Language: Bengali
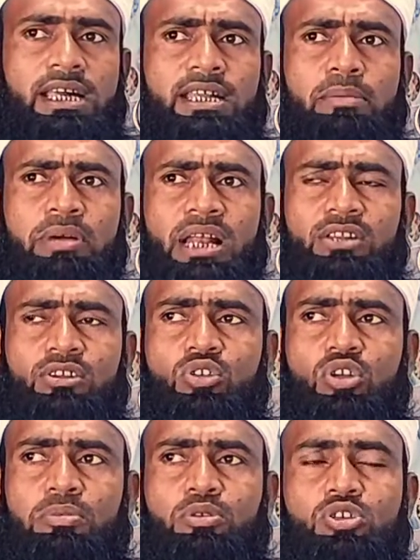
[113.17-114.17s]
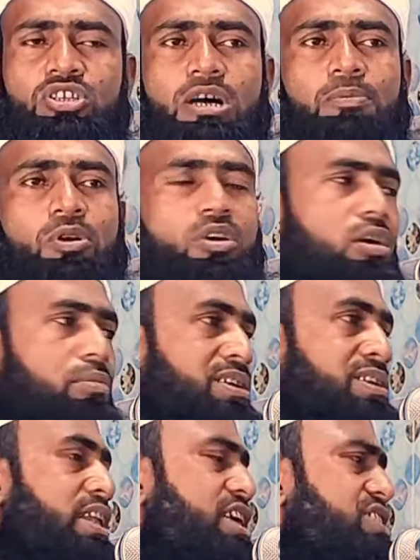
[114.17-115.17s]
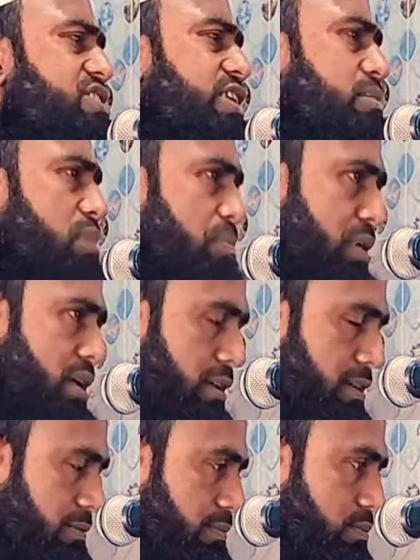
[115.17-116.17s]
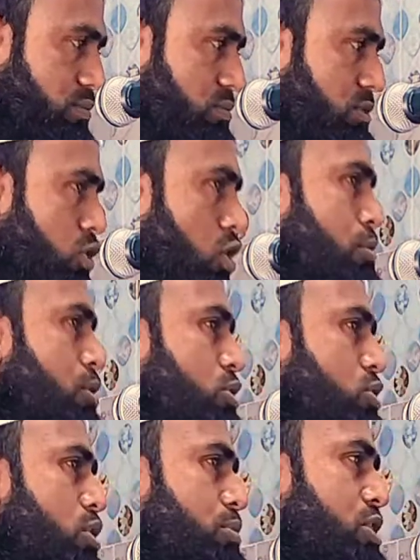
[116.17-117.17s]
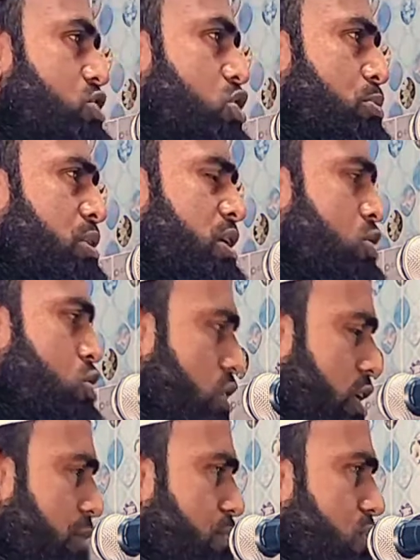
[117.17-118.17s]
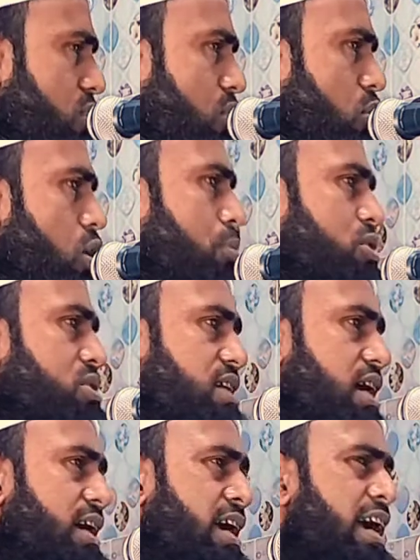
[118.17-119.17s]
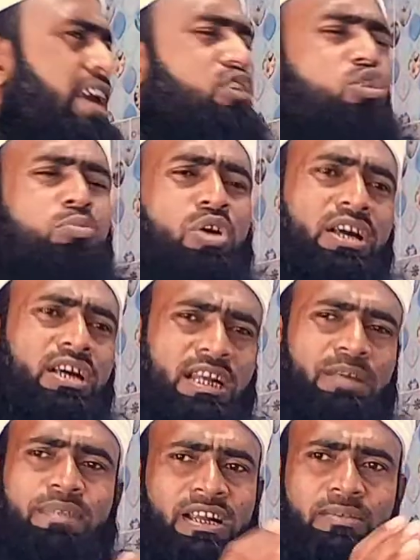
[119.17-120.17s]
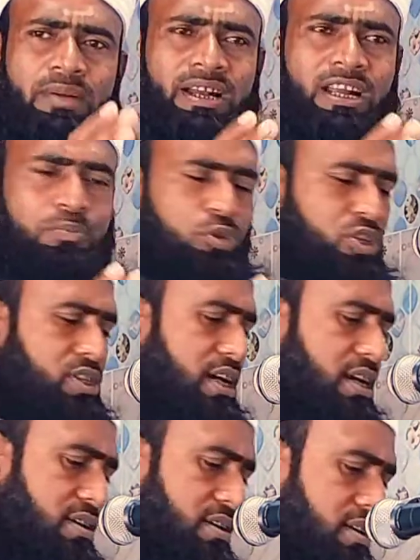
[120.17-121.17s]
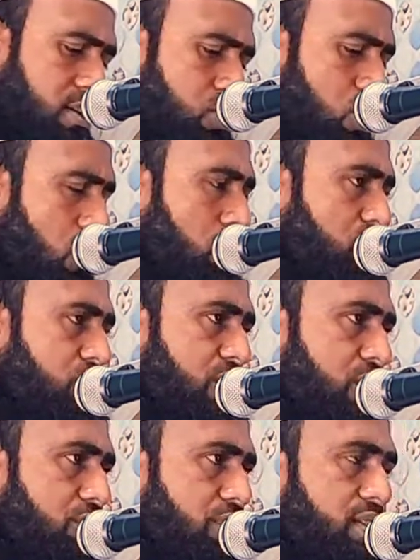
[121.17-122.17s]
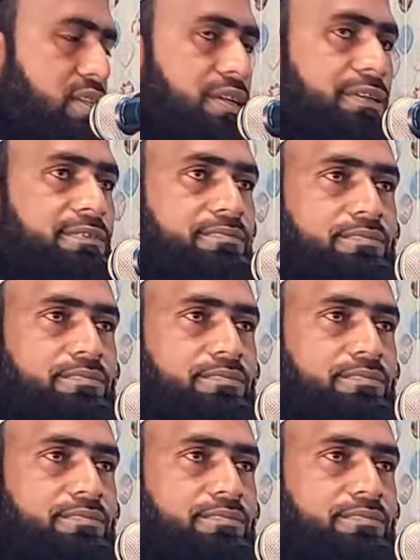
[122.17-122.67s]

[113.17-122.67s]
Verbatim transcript: ঈদ মিলাদুলনবী উদযাপন হবে তিরিশ দিনব্যাপী অমক দরবার শরীফ অমক জায়গায় এরকম অনেক লিপলেট ব্যানার পোস্টার ছড়ানো ছিটানো আছে